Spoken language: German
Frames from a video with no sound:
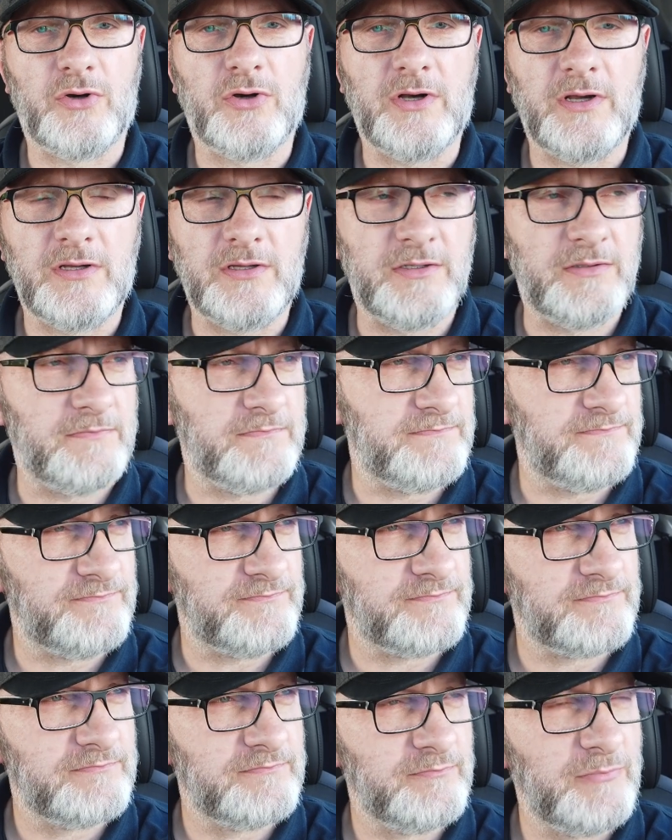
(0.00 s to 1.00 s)
noch
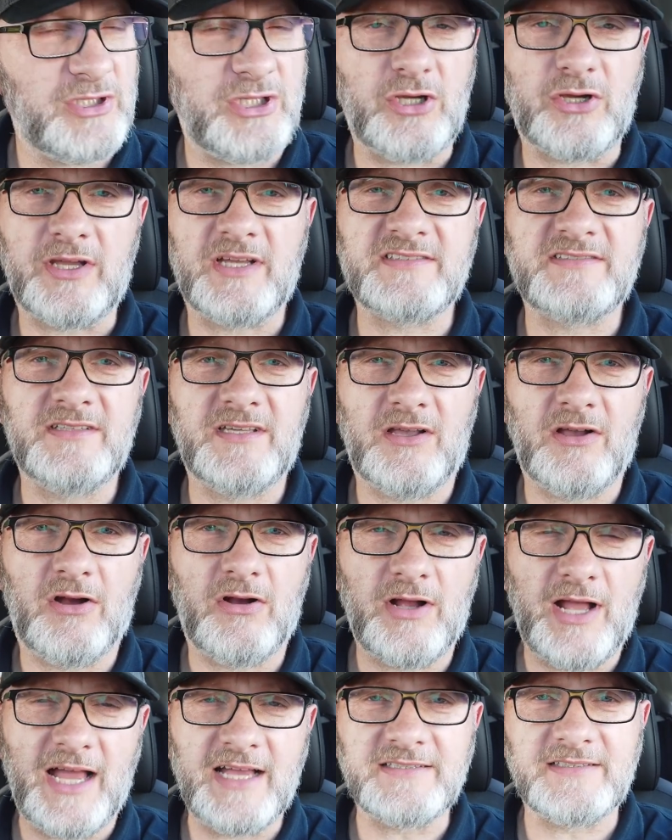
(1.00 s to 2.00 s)
ähm, Mittagessen
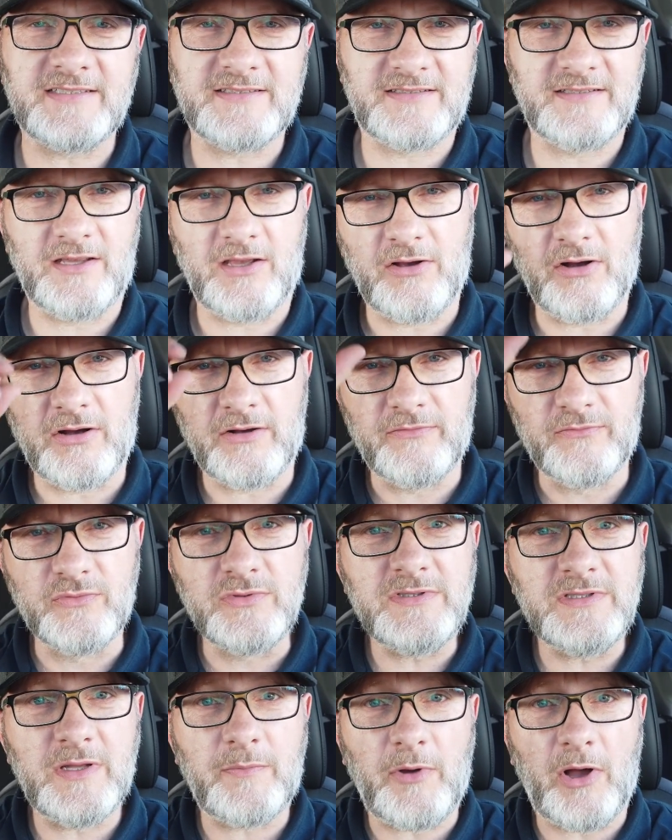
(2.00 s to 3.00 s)
gegangen, Eisessen gegangen.
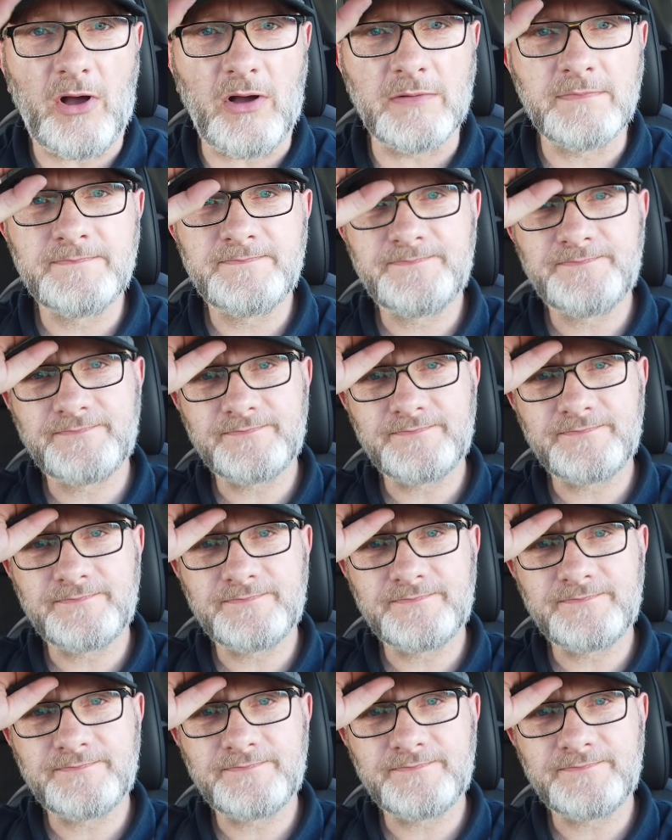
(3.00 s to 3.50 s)
Wunderbar.